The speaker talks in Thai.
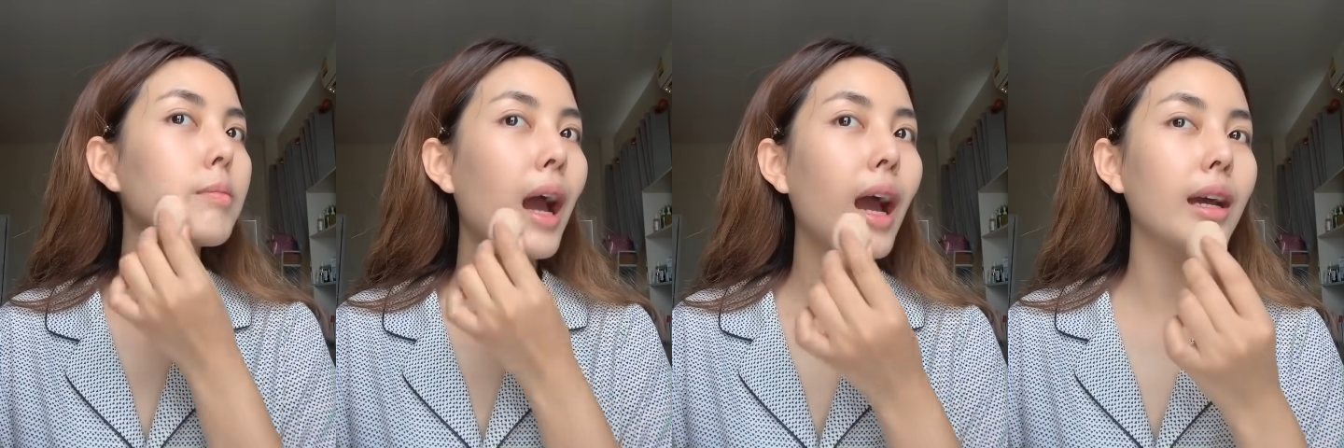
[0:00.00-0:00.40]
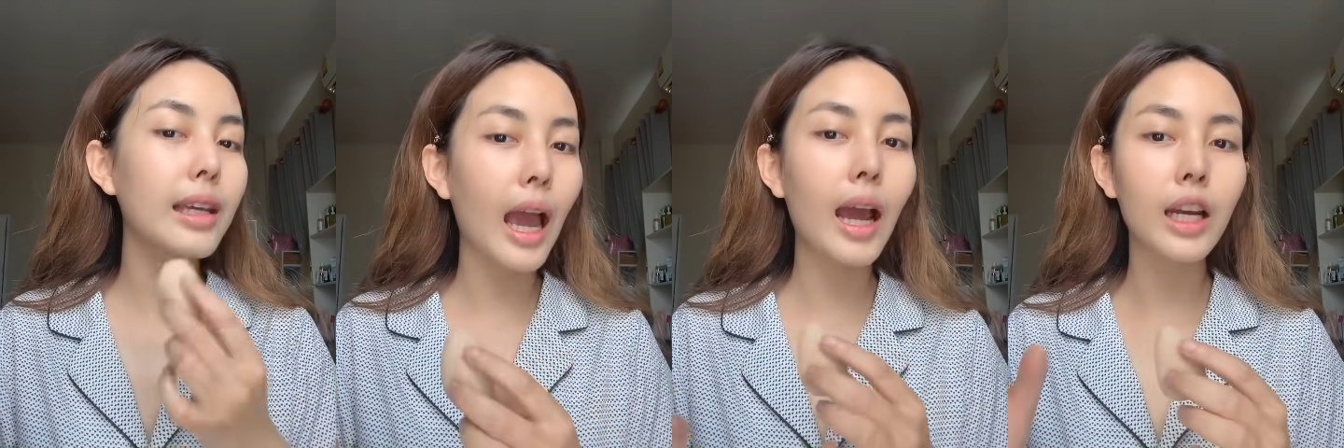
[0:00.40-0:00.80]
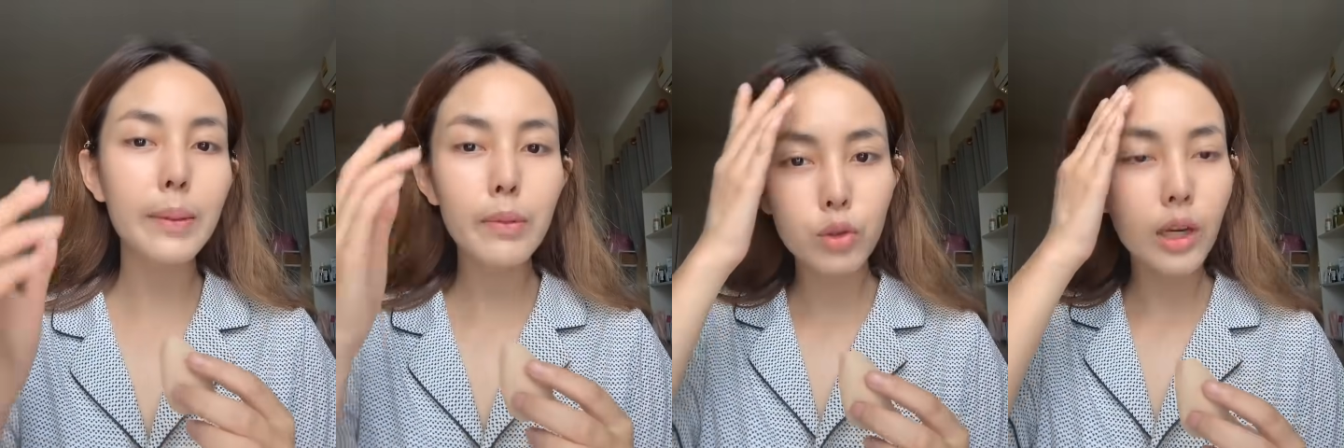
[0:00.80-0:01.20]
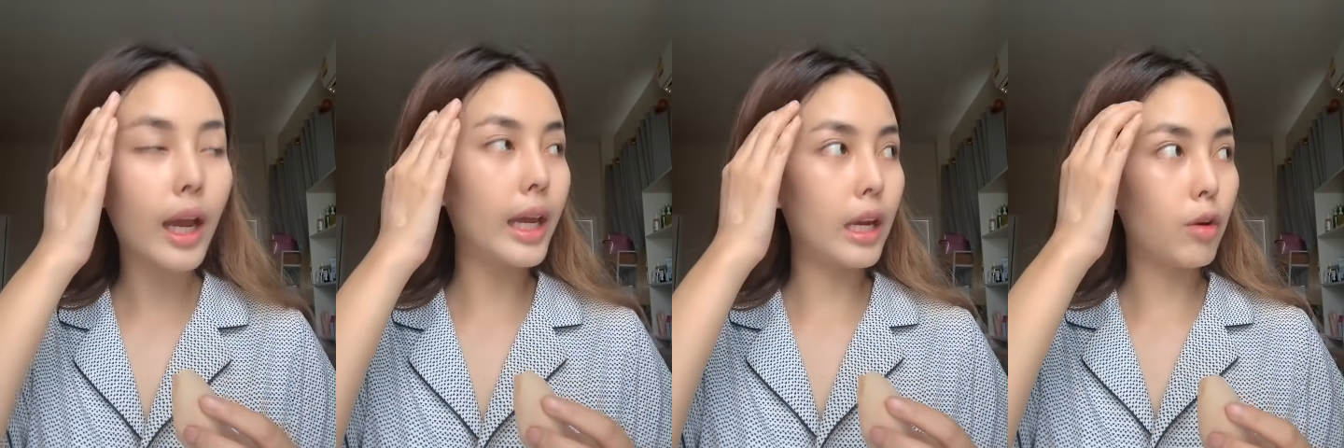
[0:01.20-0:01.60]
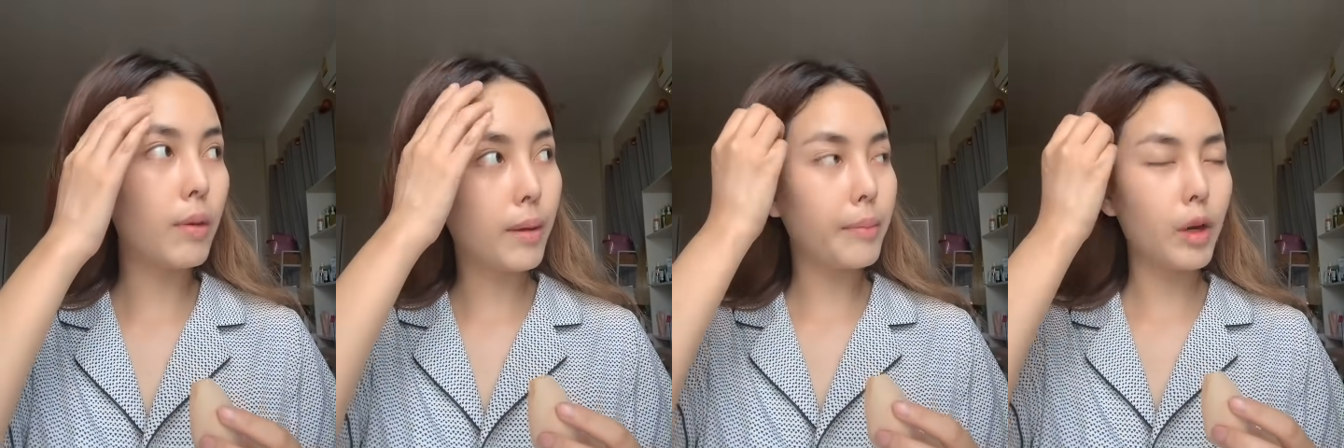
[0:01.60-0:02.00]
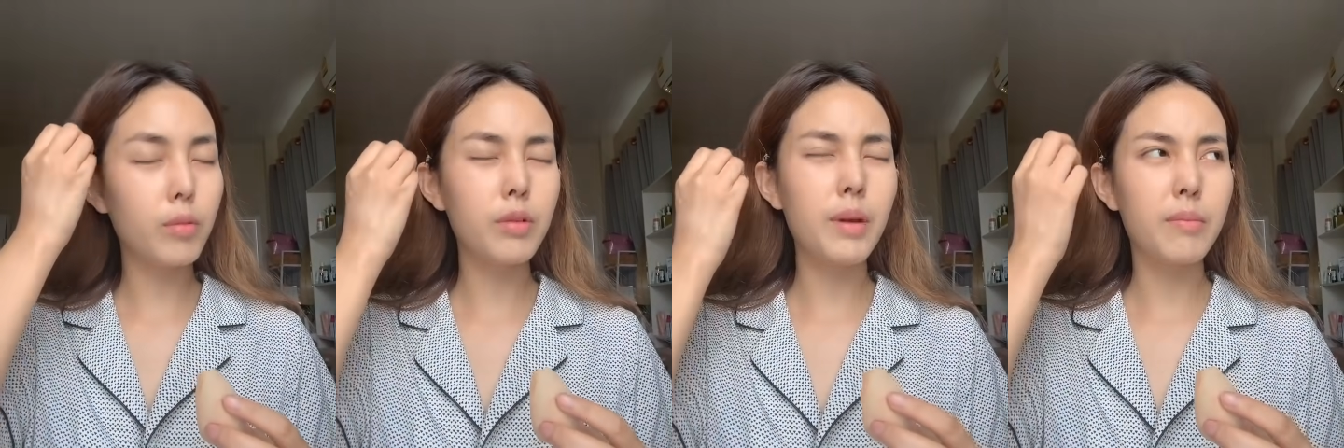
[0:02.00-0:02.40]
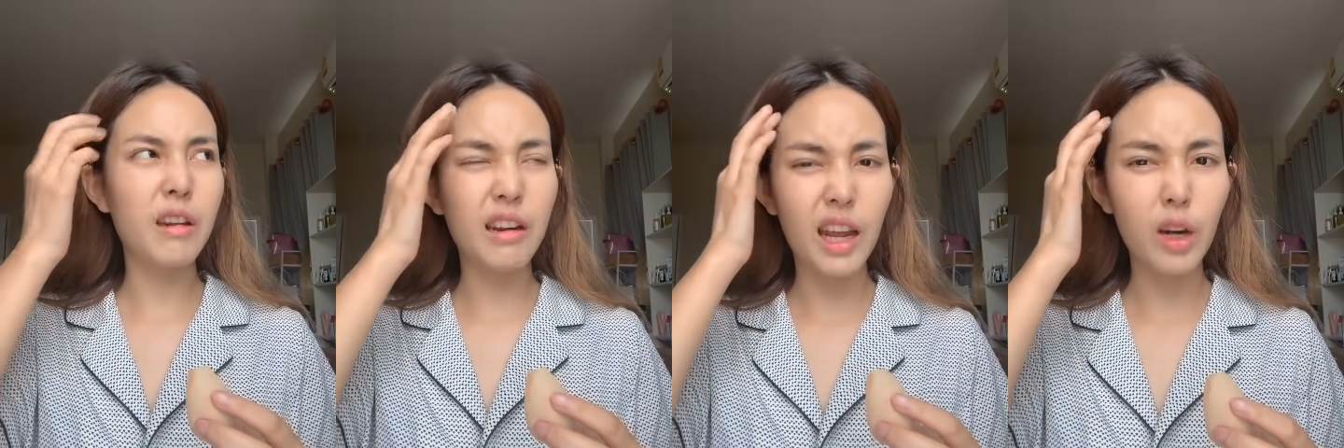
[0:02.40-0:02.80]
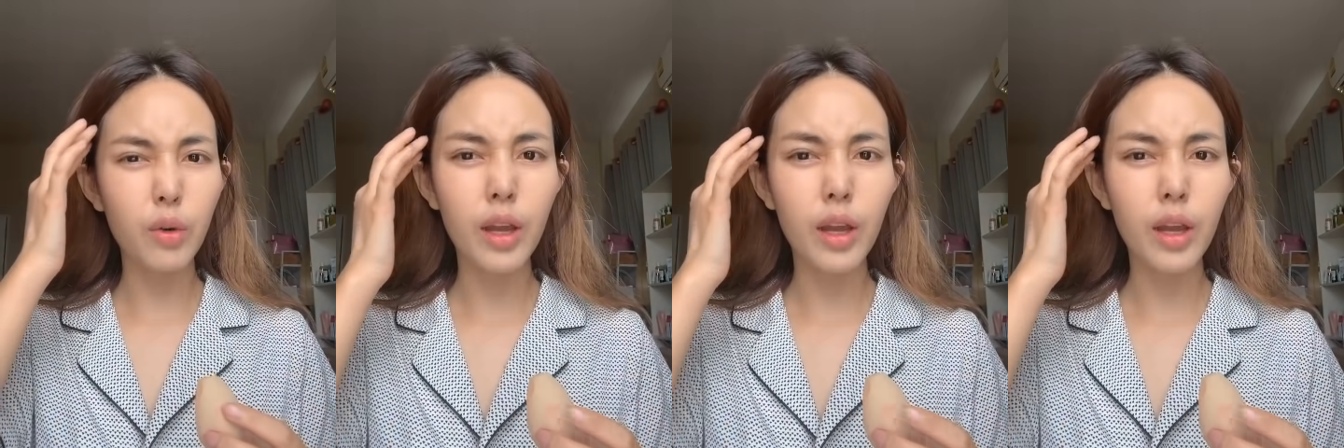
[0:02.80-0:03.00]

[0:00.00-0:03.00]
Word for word: บางอย่างที่บิวใช้แล้วแบบเป็นรองพื้นแบบหนาๆหน่อย